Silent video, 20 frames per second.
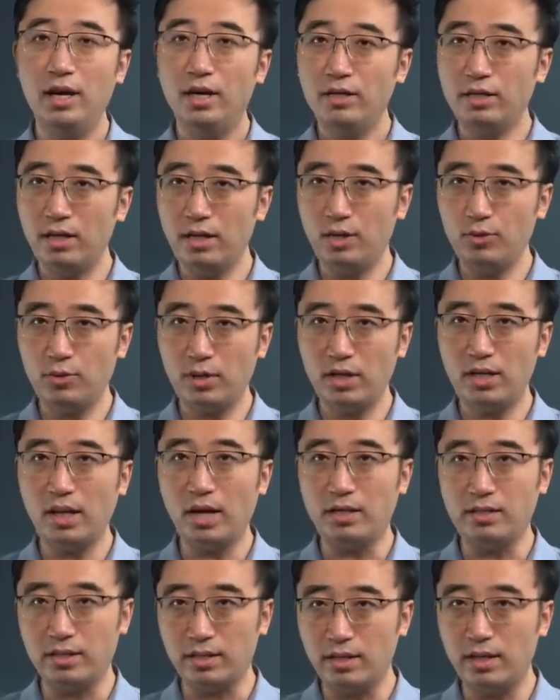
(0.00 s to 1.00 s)
这里最
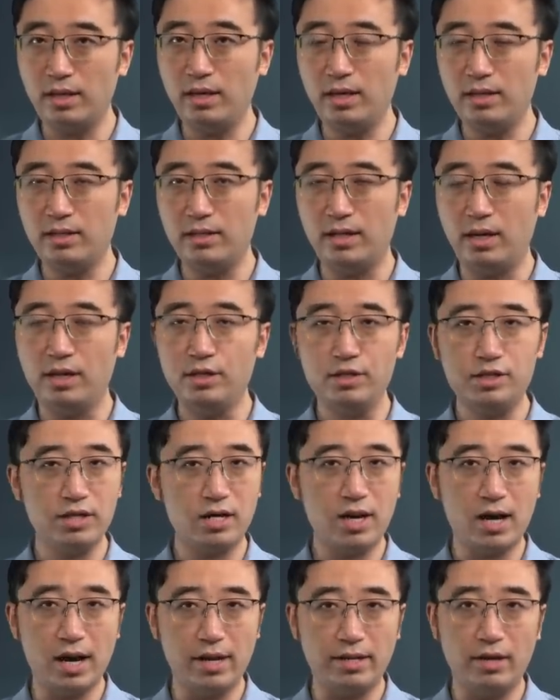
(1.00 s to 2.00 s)
典型的例子呢是
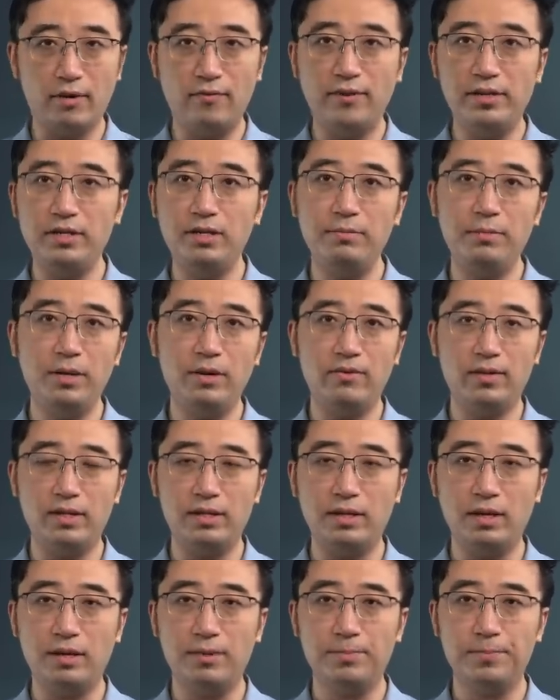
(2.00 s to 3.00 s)
海盗分金币问
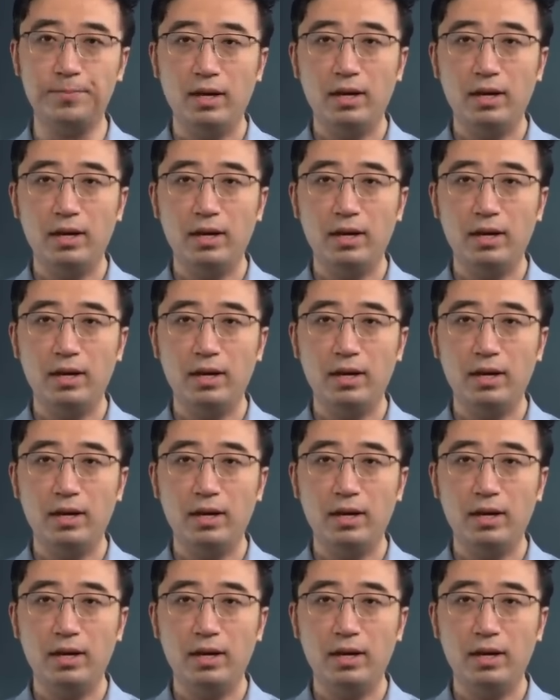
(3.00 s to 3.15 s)
题。